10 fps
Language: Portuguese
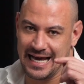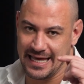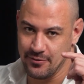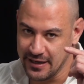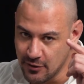A
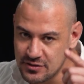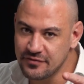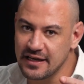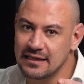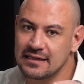reunião de
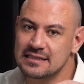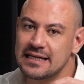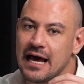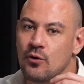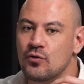vendas
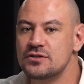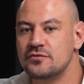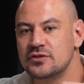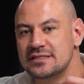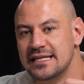é onde
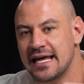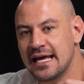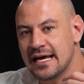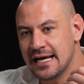você